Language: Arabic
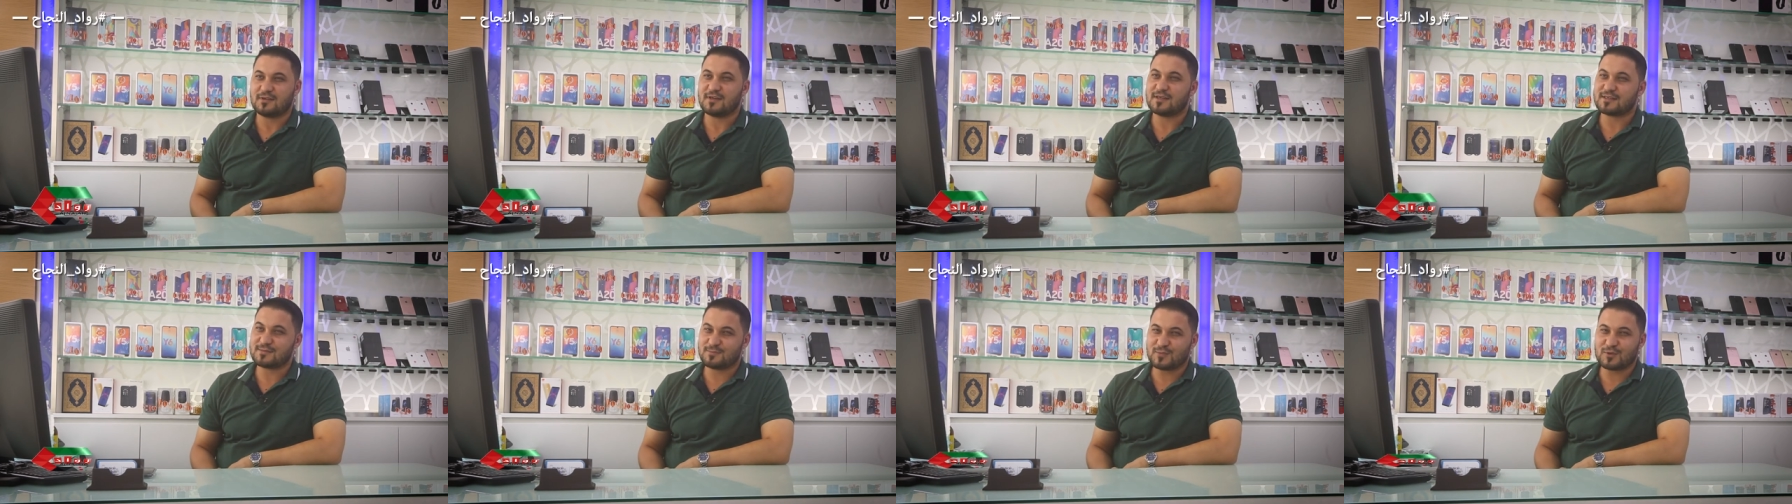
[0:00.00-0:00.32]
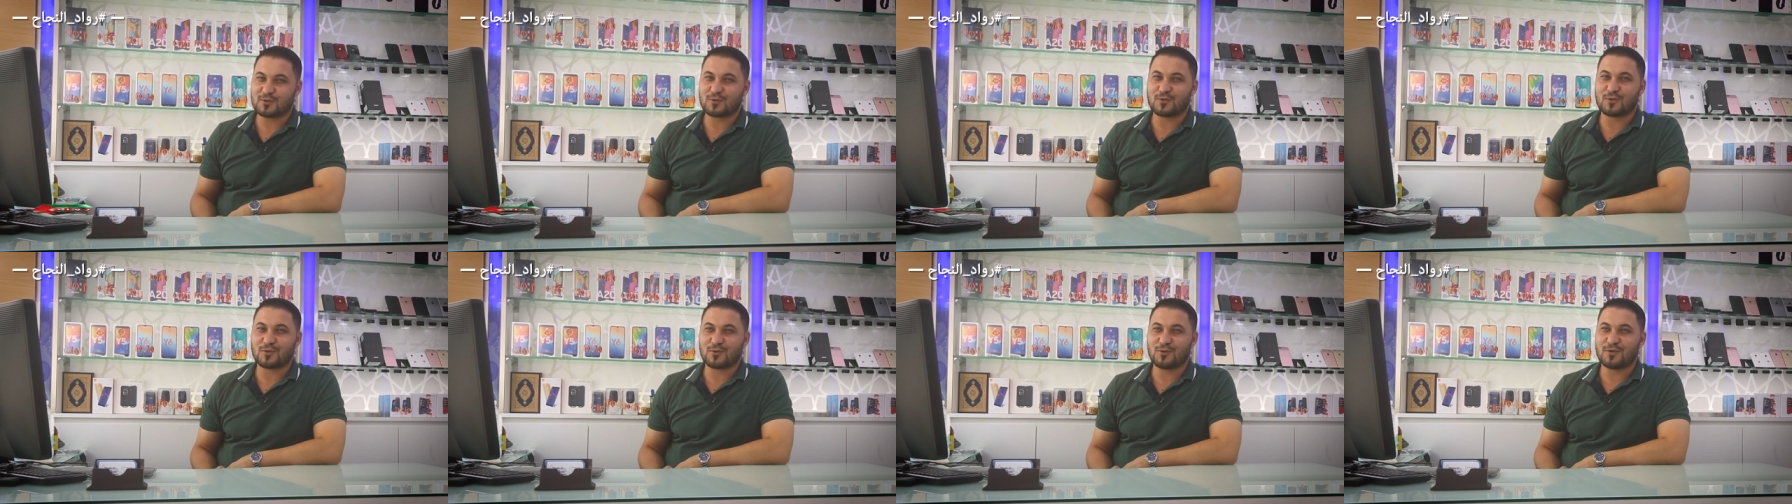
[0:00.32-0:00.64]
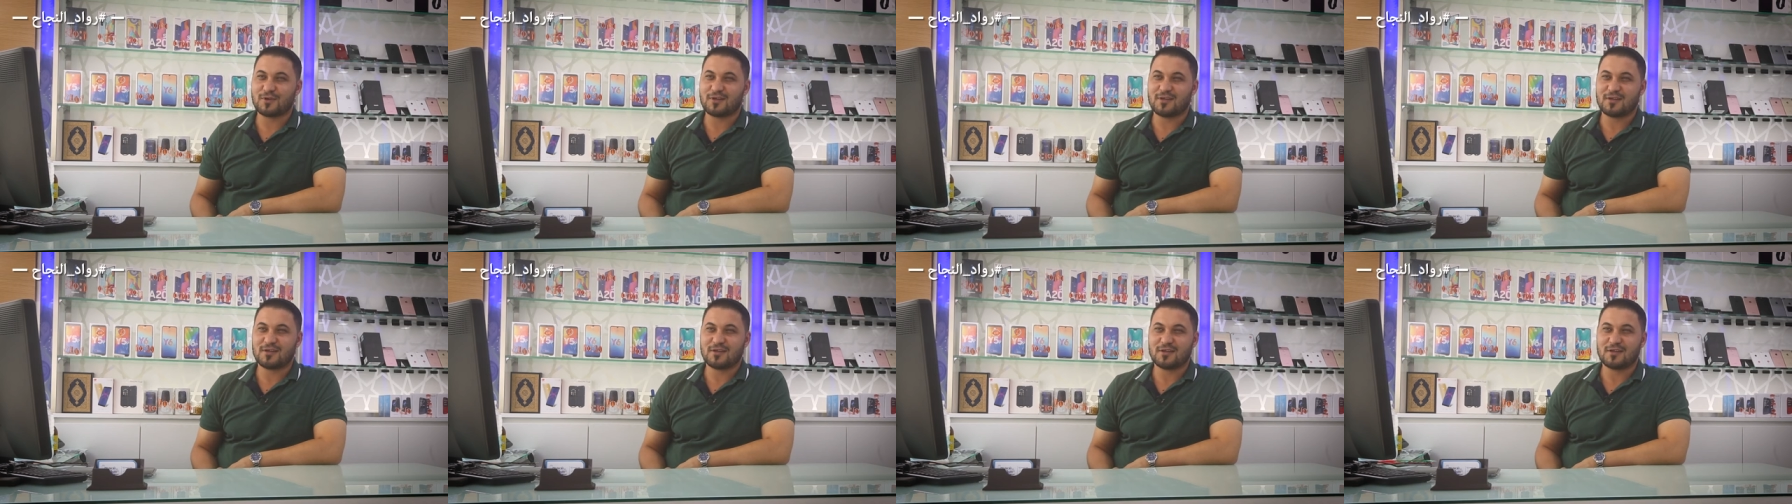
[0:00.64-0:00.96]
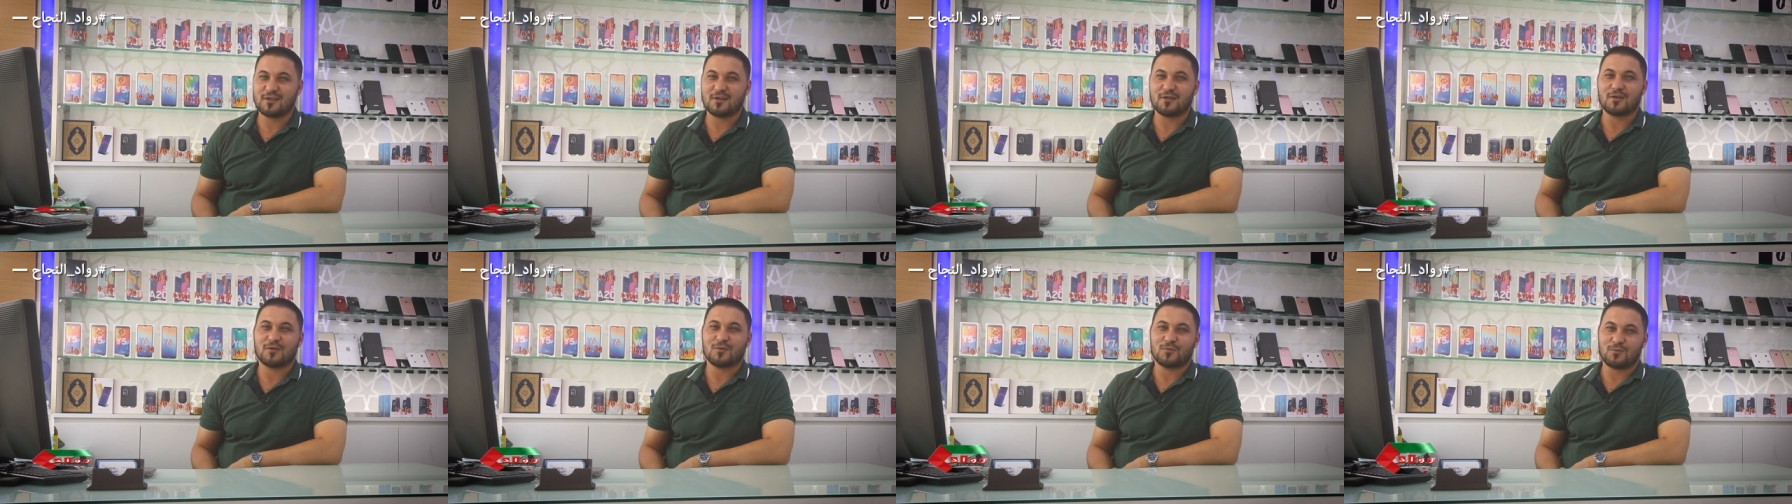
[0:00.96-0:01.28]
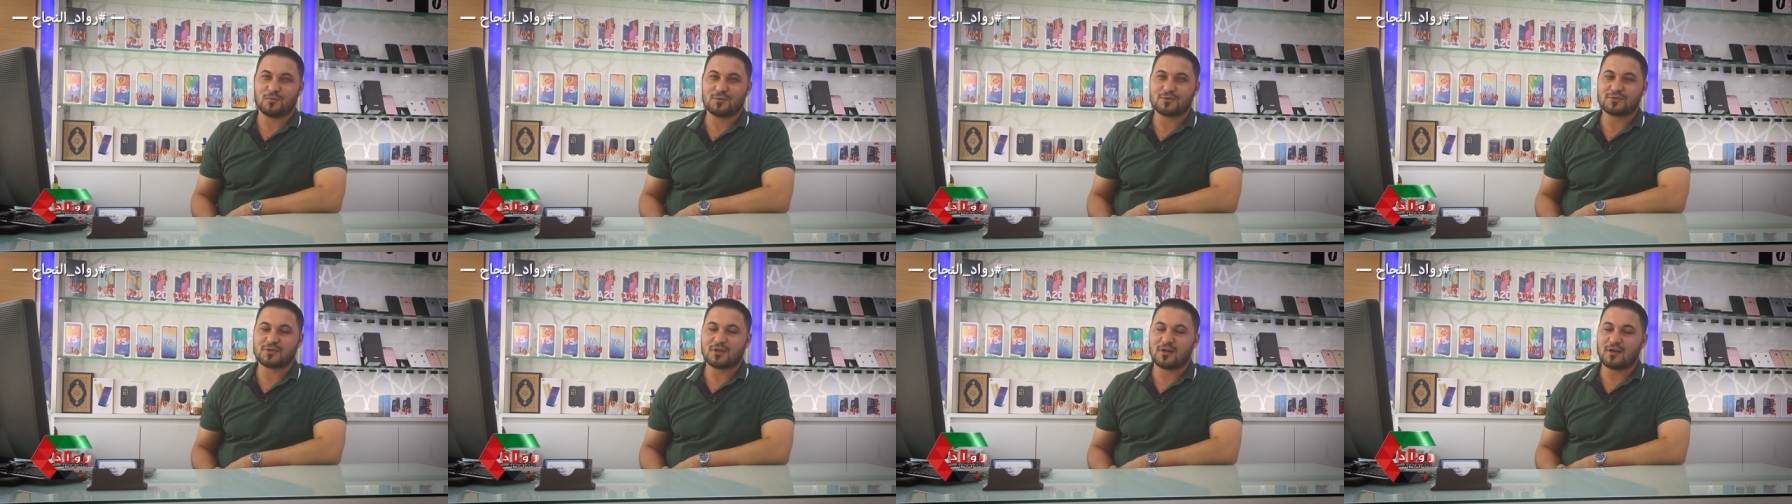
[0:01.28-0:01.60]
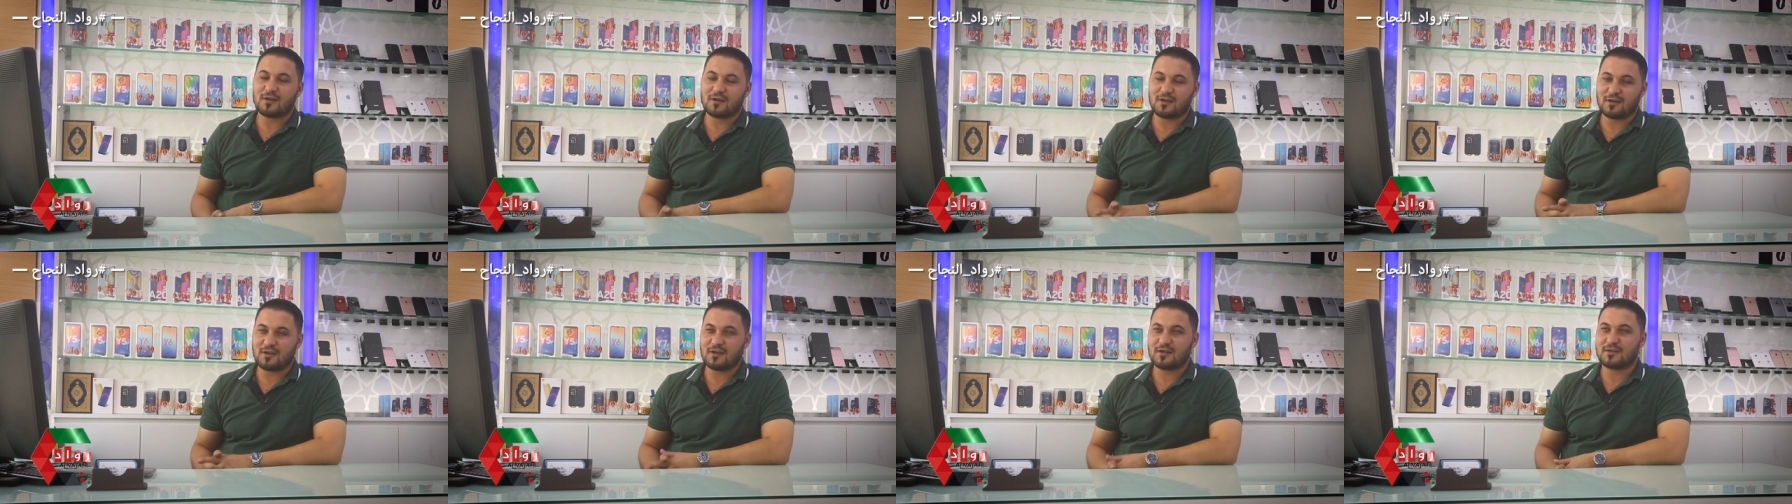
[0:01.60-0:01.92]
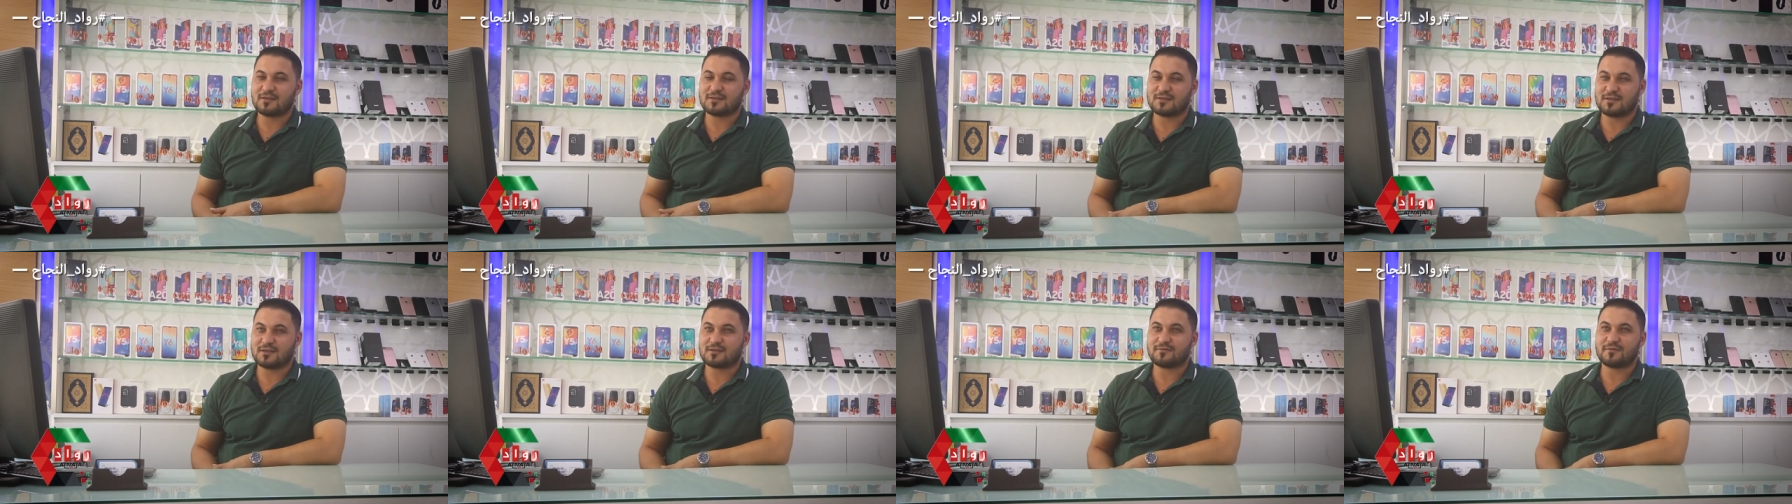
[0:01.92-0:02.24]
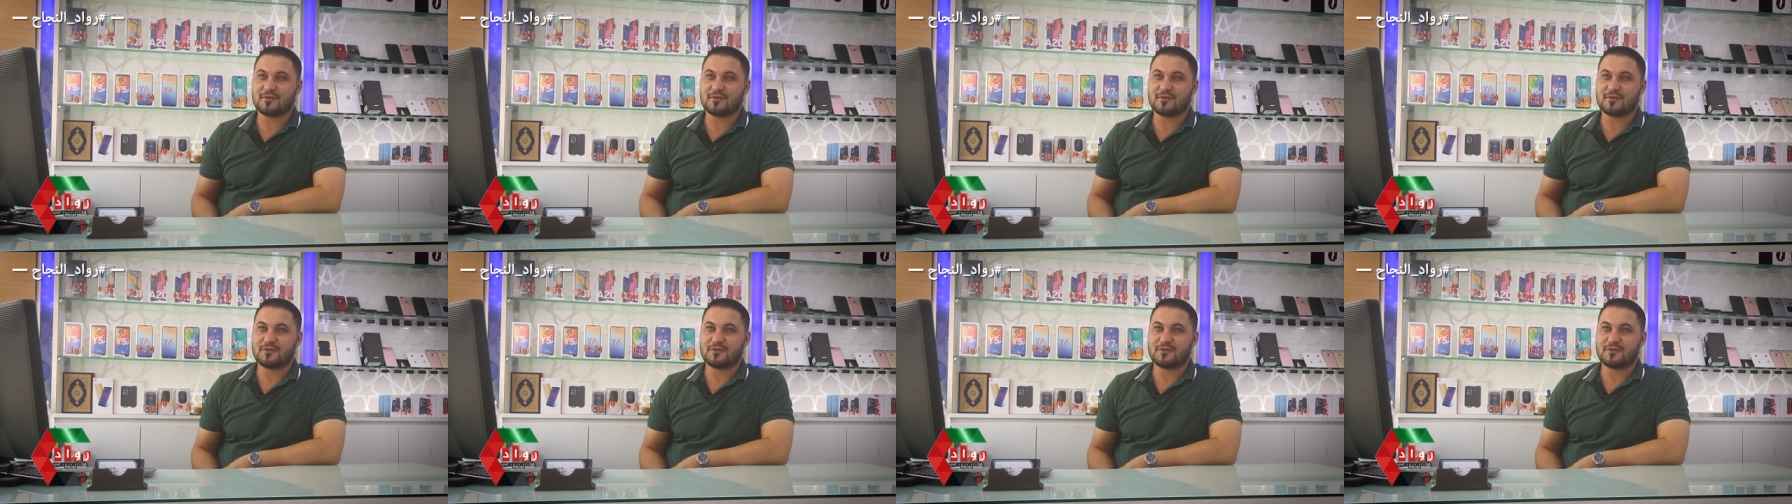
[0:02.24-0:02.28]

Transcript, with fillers: ازمه كورونا وان شاء الله يصير